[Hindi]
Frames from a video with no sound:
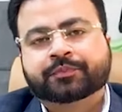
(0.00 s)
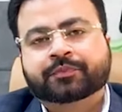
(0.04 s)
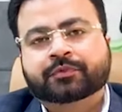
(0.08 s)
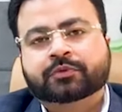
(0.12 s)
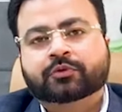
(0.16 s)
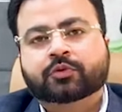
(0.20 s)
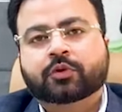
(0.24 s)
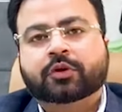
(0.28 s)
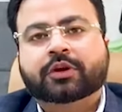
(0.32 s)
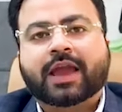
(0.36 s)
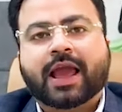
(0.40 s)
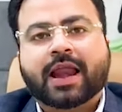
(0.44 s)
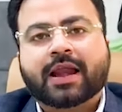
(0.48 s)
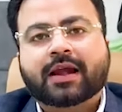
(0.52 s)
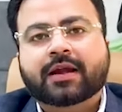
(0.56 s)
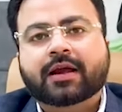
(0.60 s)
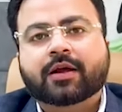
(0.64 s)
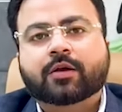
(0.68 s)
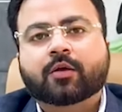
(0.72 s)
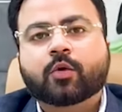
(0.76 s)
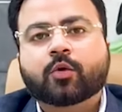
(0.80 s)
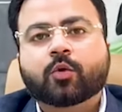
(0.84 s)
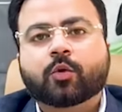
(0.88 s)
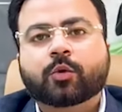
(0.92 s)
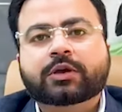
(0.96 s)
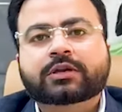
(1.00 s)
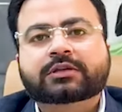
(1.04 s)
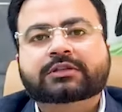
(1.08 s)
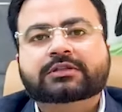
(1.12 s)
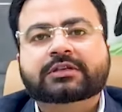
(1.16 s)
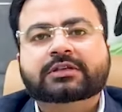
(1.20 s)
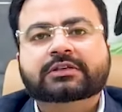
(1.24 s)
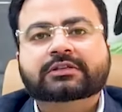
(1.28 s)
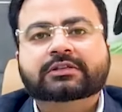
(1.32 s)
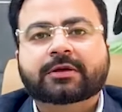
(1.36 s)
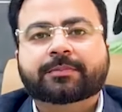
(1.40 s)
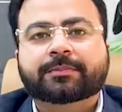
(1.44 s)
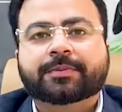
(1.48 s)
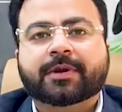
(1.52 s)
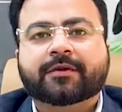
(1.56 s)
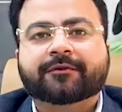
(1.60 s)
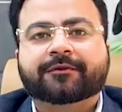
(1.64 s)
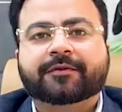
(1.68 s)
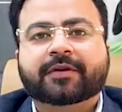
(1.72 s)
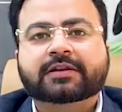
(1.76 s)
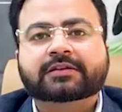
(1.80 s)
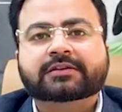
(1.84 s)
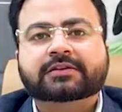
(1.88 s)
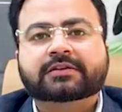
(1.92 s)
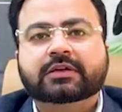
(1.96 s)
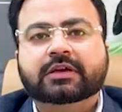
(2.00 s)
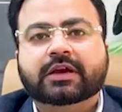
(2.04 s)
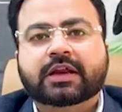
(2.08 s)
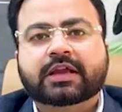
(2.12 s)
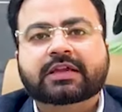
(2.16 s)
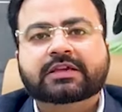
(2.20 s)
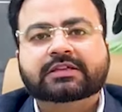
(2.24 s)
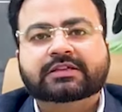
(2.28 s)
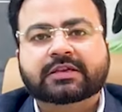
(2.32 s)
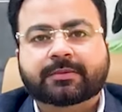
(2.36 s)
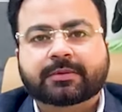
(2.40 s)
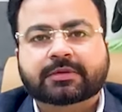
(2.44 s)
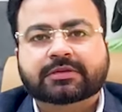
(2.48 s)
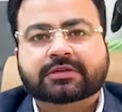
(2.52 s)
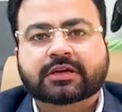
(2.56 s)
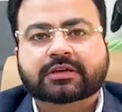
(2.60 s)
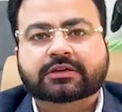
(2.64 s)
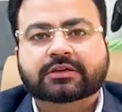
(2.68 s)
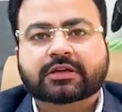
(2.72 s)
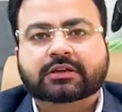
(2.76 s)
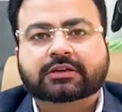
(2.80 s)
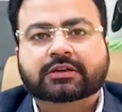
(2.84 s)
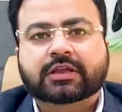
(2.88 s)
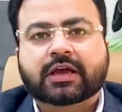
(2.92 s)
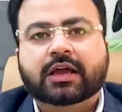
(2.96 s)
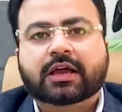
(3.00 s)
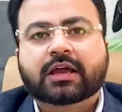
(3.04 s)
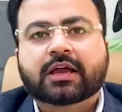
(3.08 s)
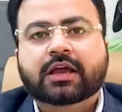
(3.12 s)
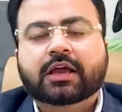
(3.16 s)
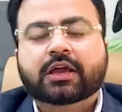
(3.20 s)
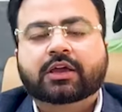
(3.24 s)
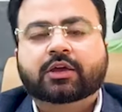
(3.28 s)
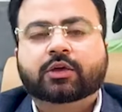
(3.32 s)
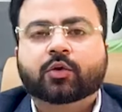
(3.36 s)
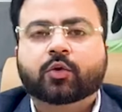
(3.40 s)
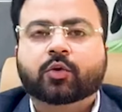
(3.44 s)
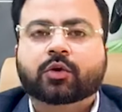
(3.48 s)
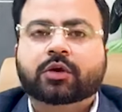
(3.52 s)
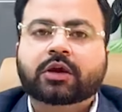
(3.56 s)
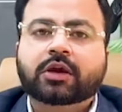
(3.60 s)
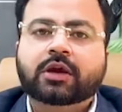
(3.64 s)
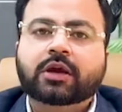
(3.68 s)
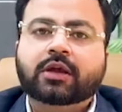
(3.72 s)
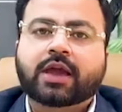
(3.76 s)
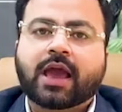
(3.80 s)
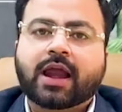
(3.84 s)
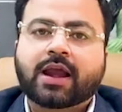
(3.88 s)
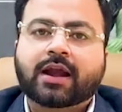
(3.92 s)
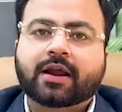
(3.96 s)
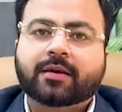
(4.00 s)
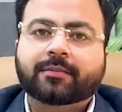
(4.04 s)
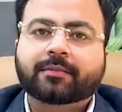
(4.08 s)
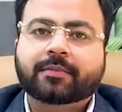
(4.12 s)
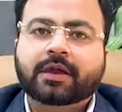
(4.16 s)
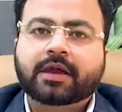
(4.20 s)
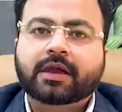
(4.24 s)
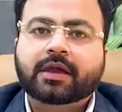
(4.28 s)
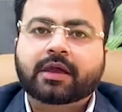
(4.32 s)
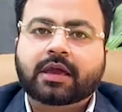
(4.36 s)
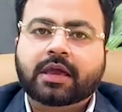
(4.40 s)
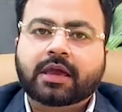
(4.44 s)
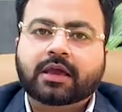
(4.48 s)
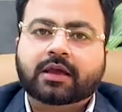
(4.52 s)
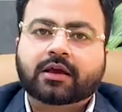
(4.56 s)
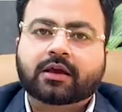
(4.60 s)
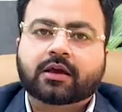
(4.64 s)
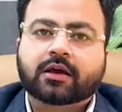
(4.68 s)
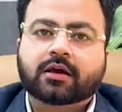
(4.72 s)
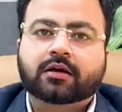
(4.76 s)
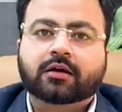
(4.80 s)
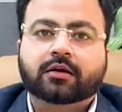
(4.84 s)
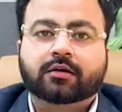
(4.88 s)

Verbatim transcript: तो कनाडा को कोई इस चीज की प्रेफरेंस नहीं समझ के चलता क्योंकि कनाडा में एक